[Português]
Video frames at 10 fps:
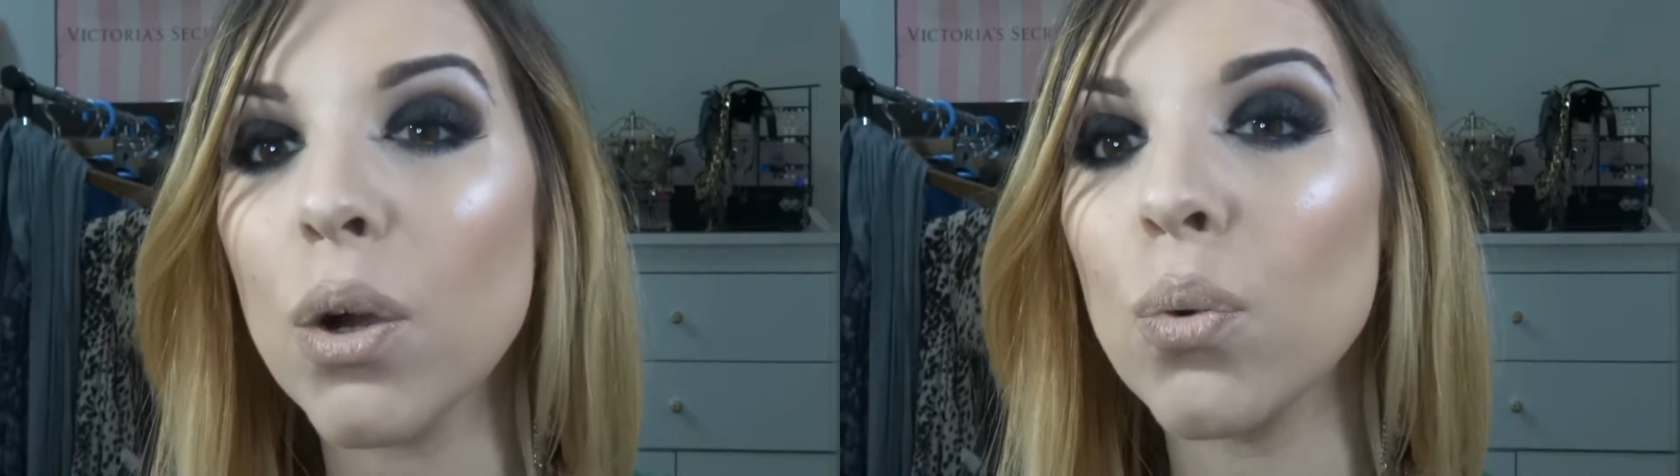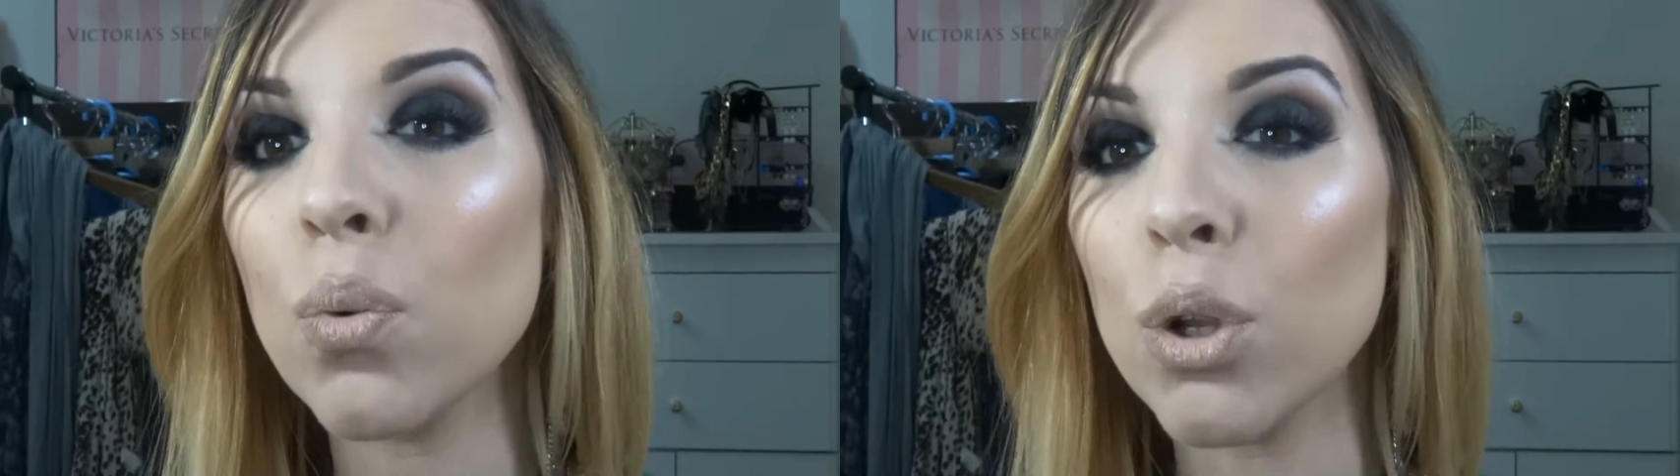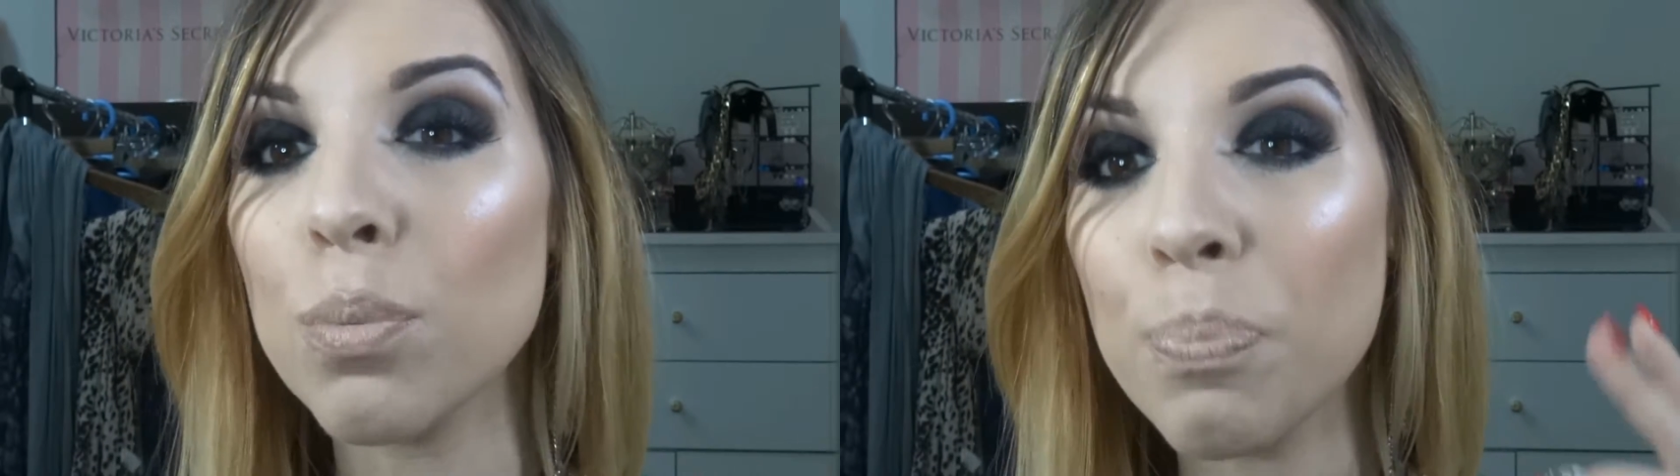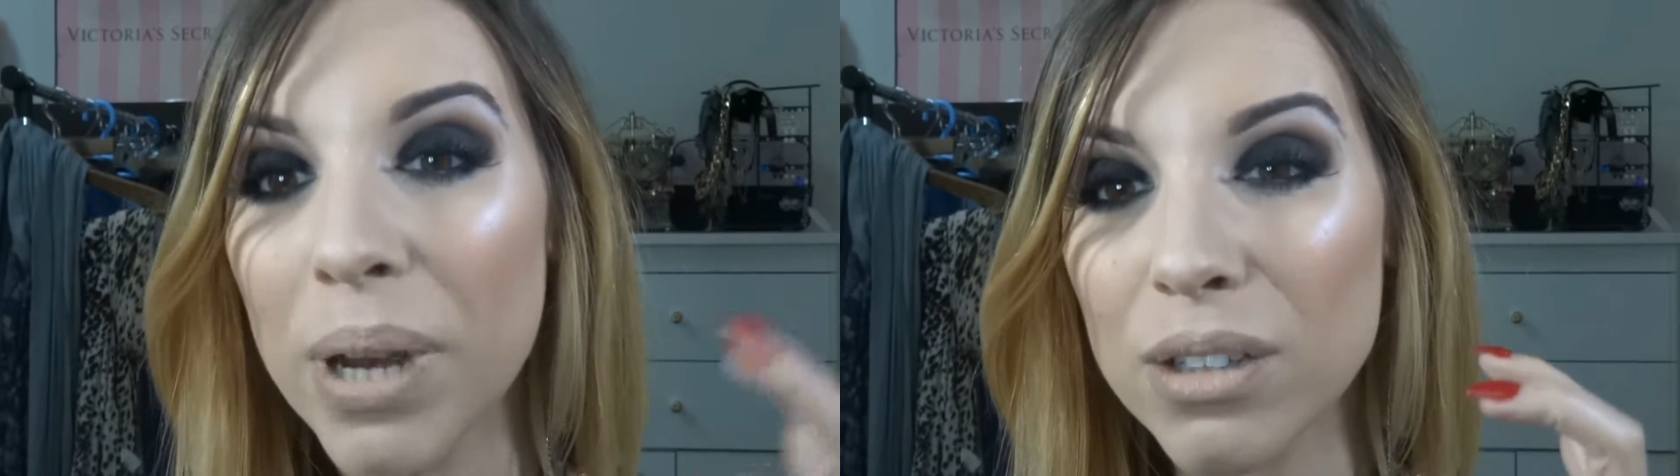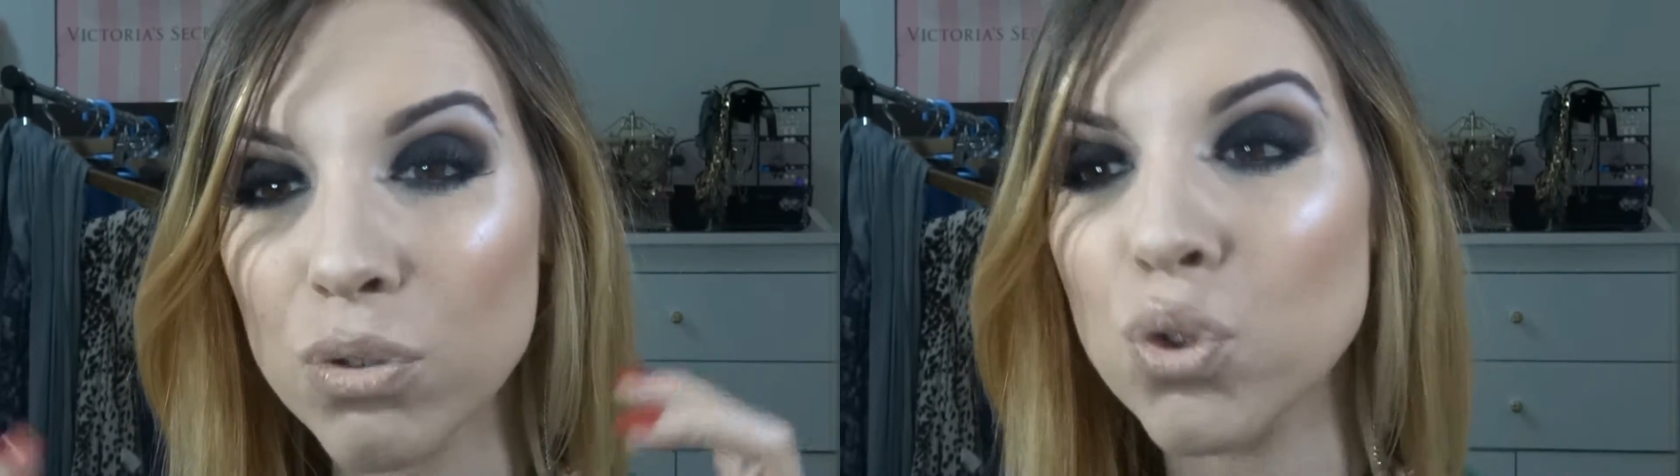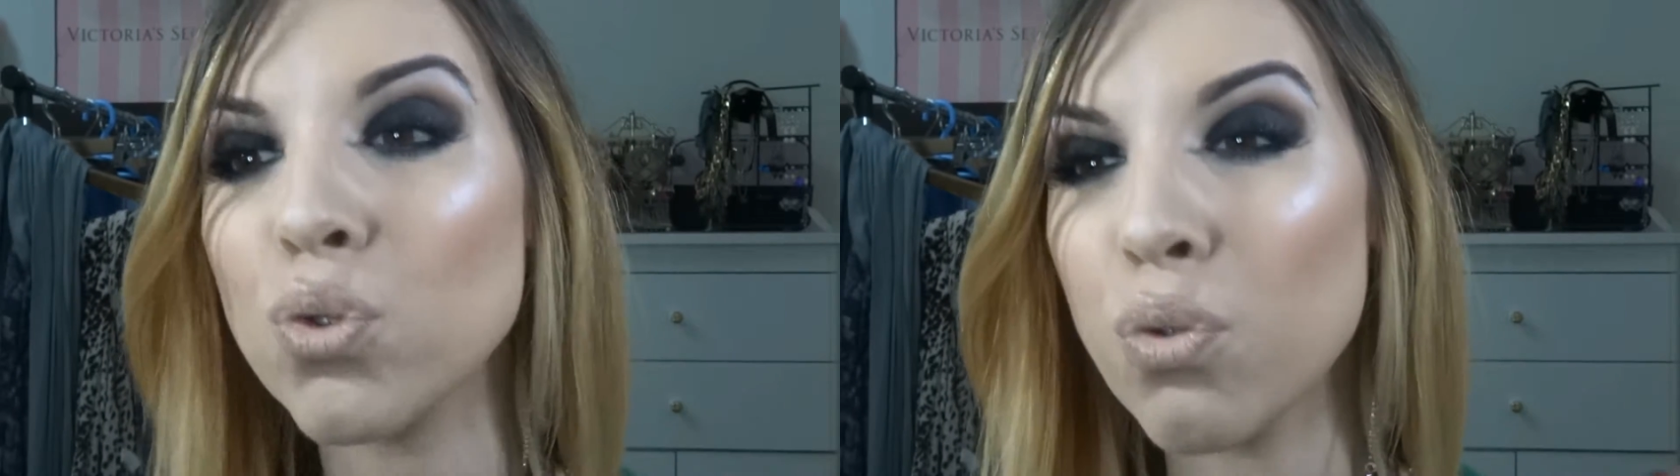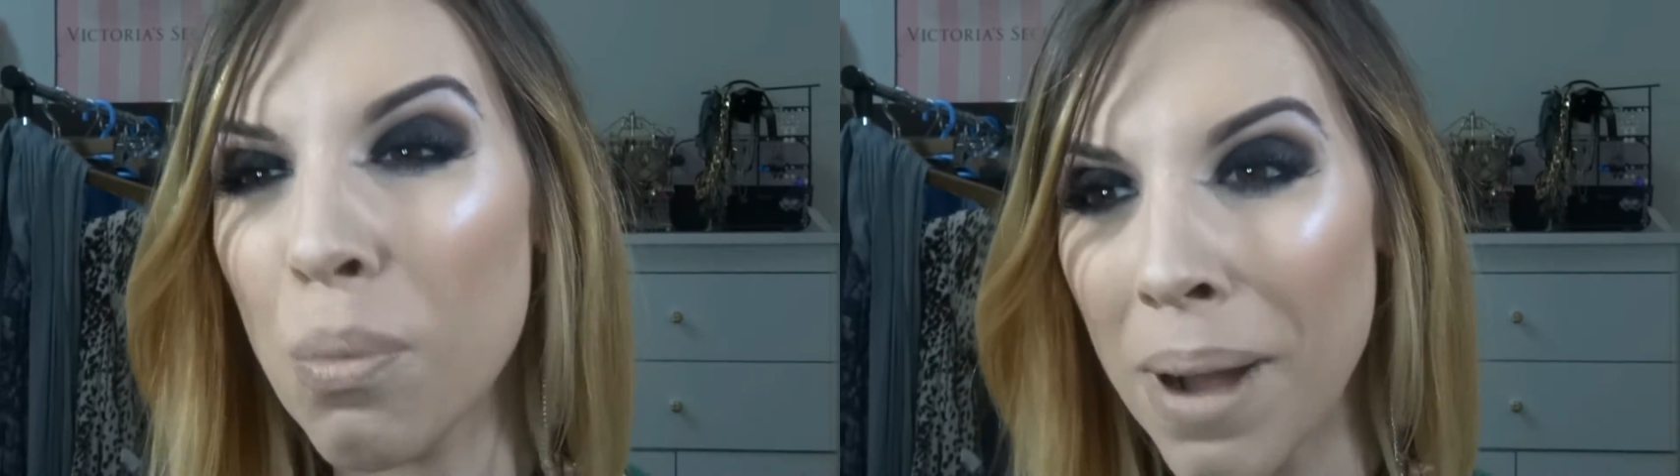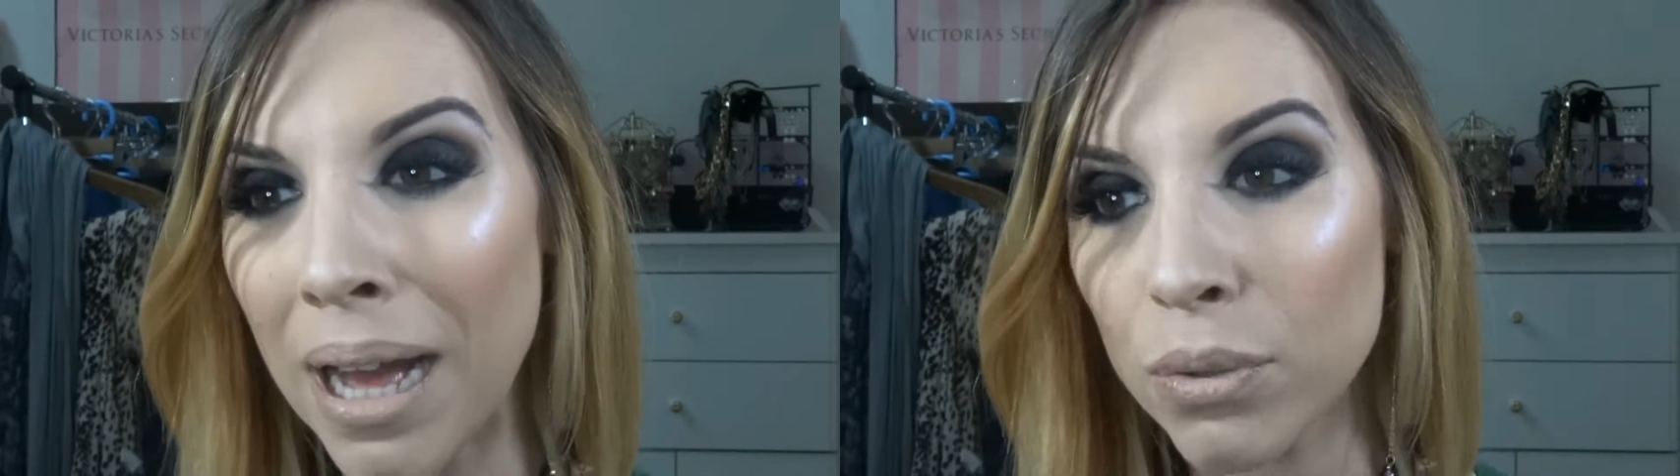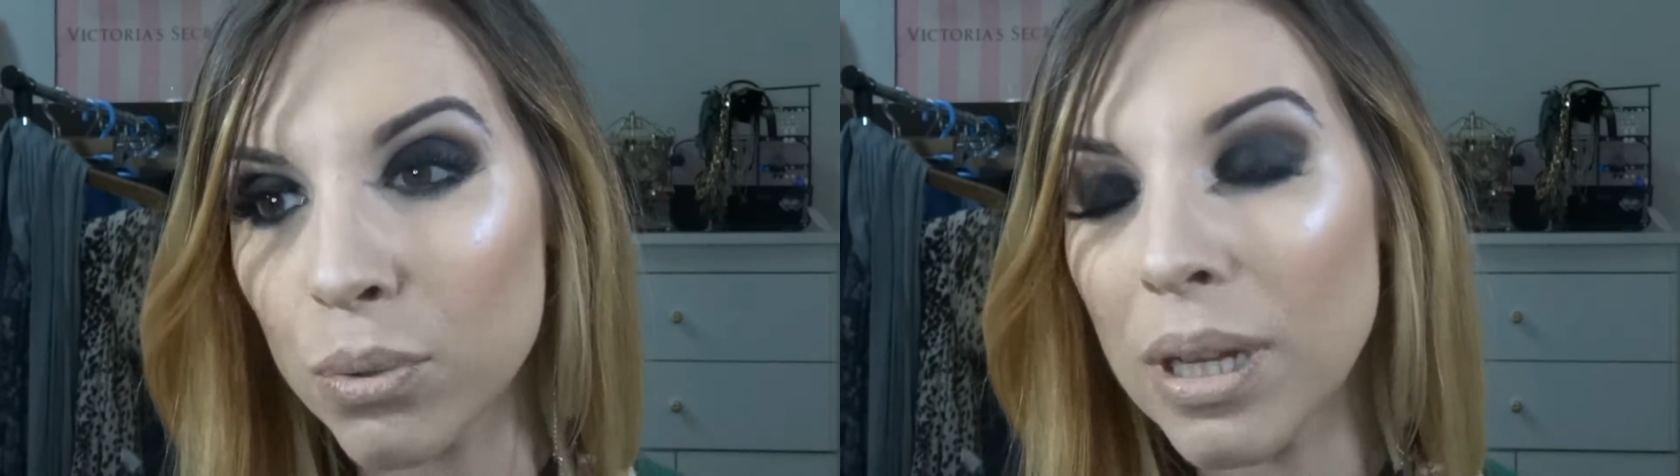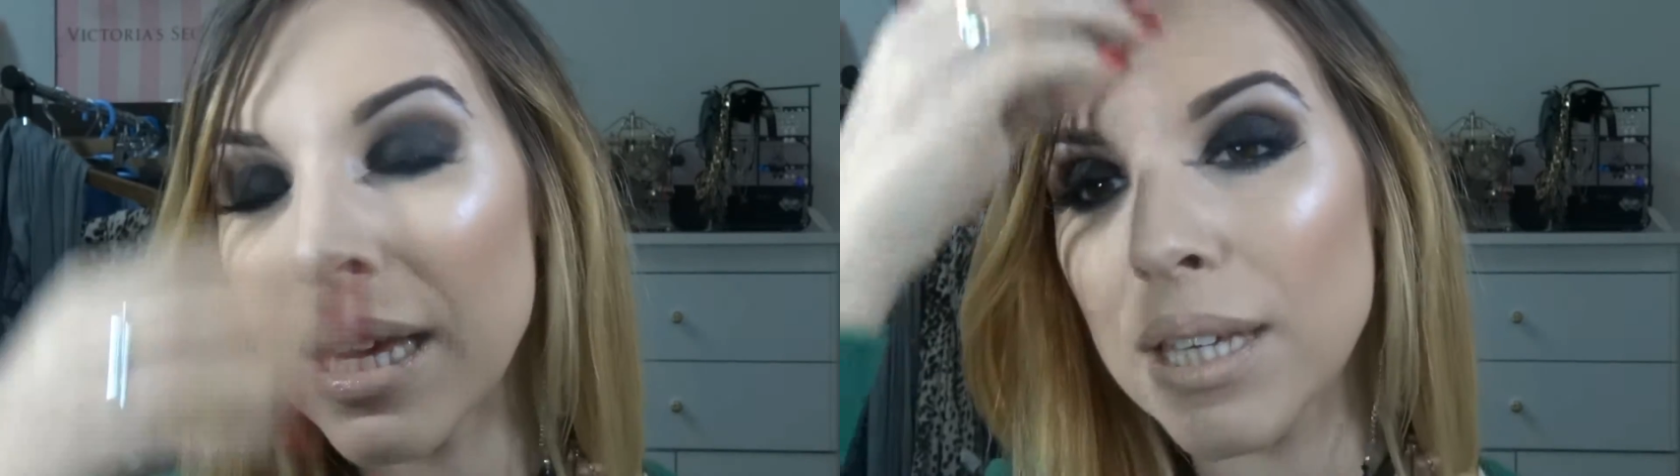Um olho preto
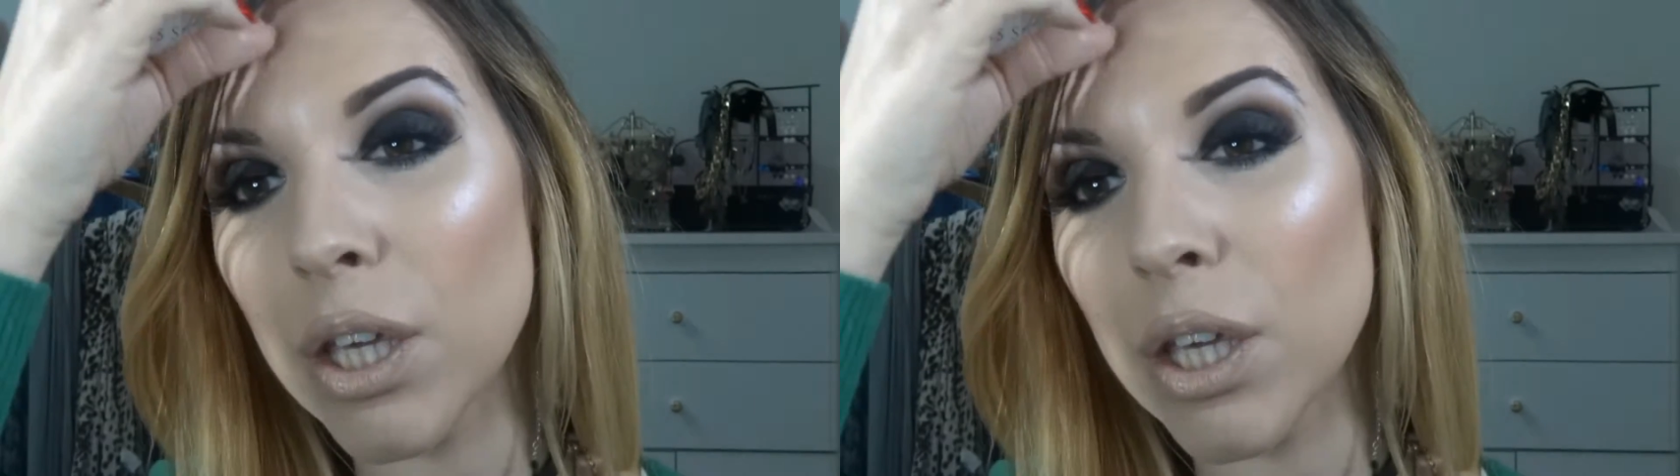esfumado